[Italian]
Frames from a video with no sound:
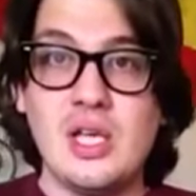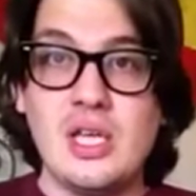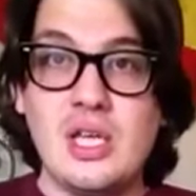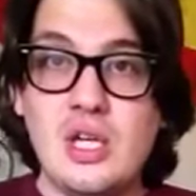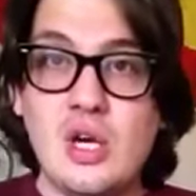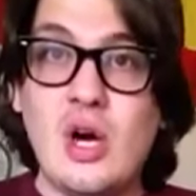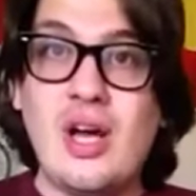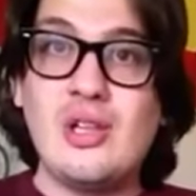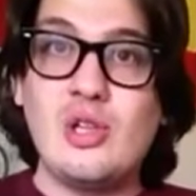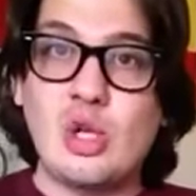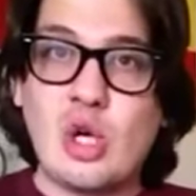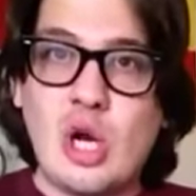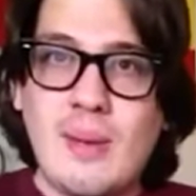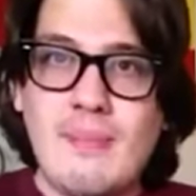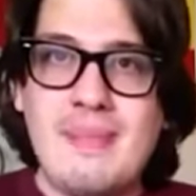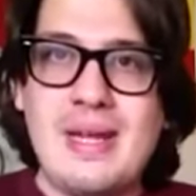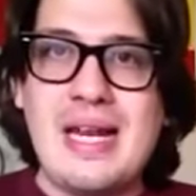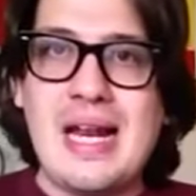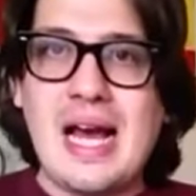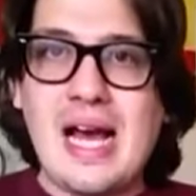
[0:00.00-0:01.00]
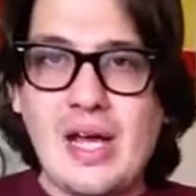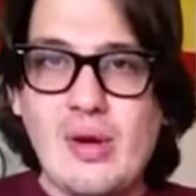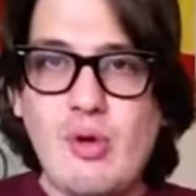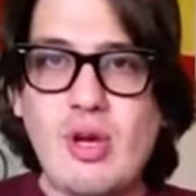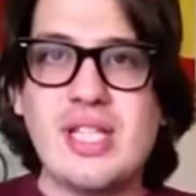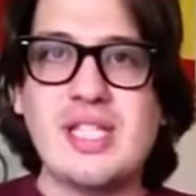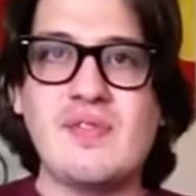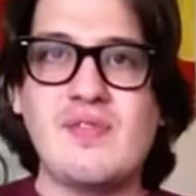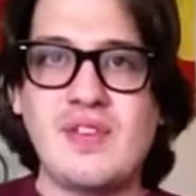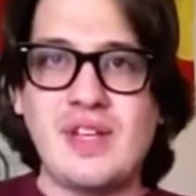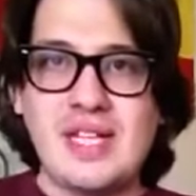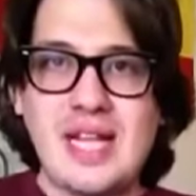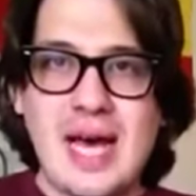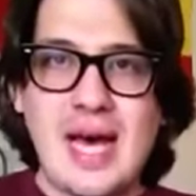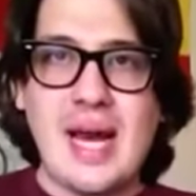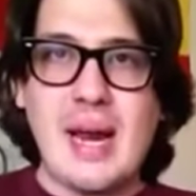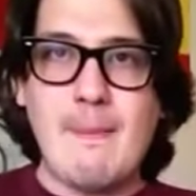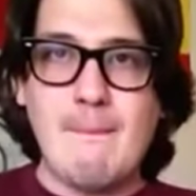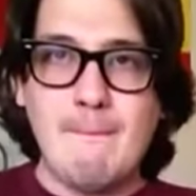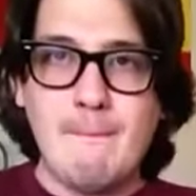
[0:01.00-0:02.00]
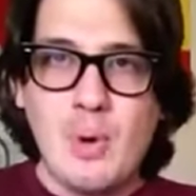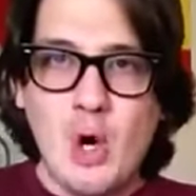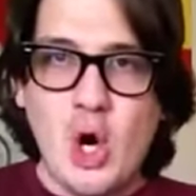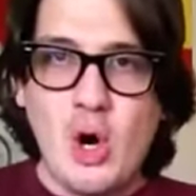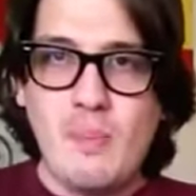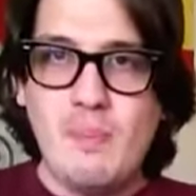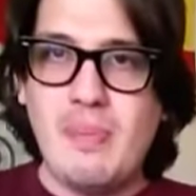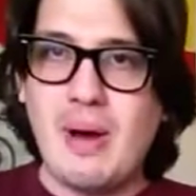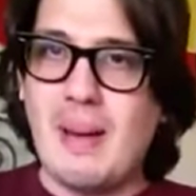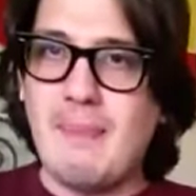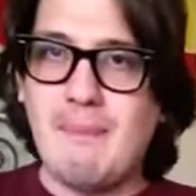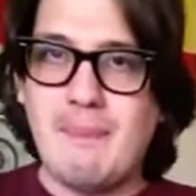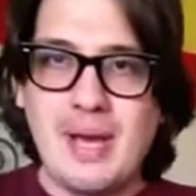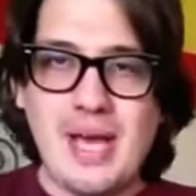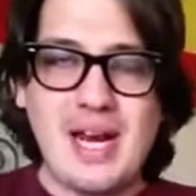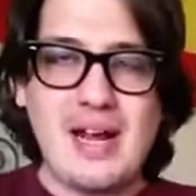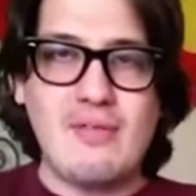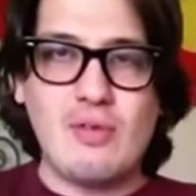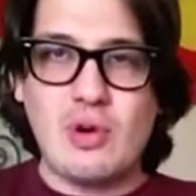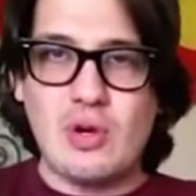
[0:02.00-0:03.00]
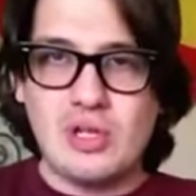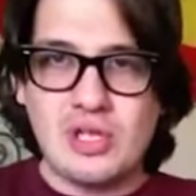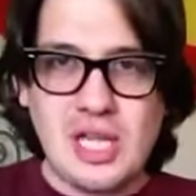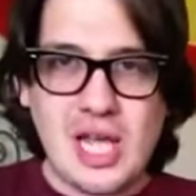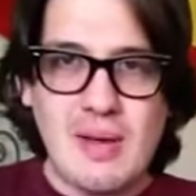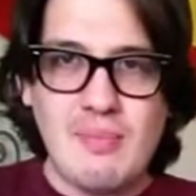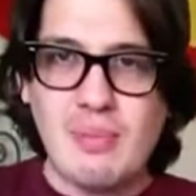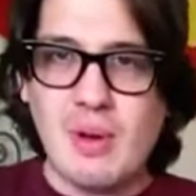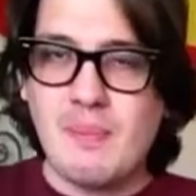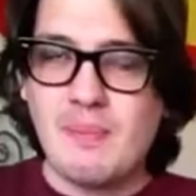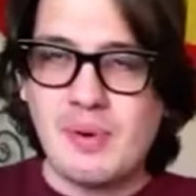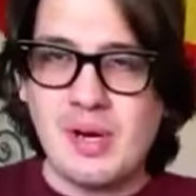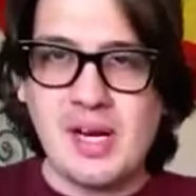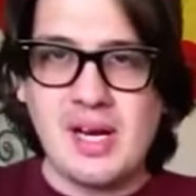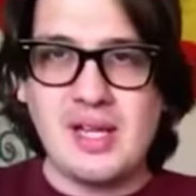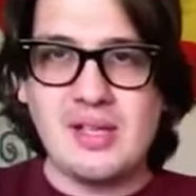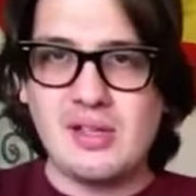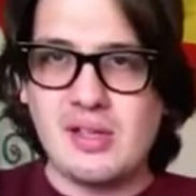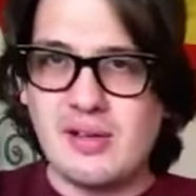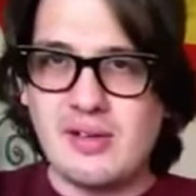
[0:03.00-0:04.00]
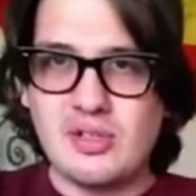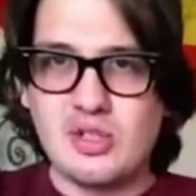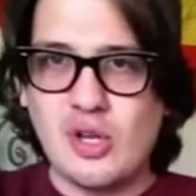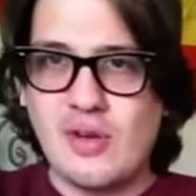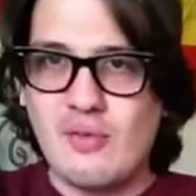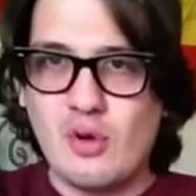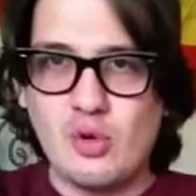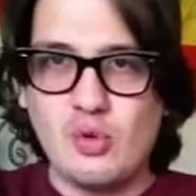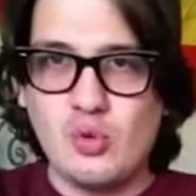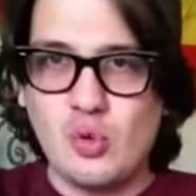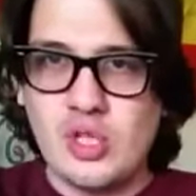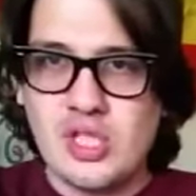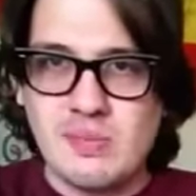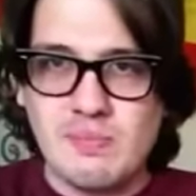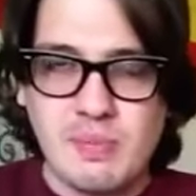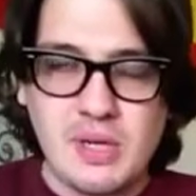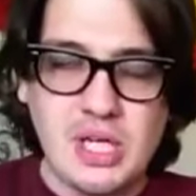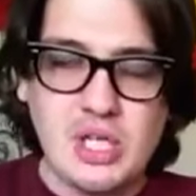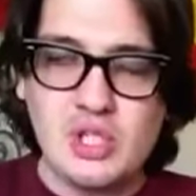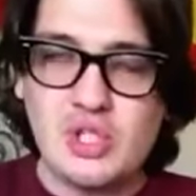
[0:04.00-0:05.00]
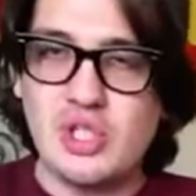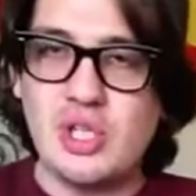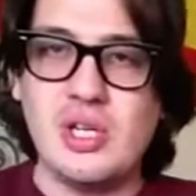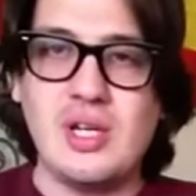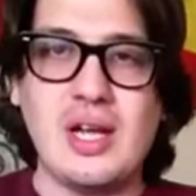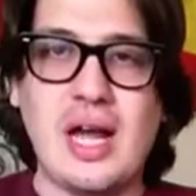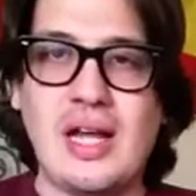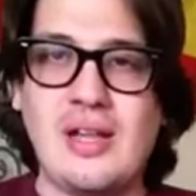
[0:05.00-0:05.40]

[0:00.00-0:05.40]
Io andrò a Milano a sfidare Bob appena avrò il tempo, appena andrò, cioè avrò due spicci,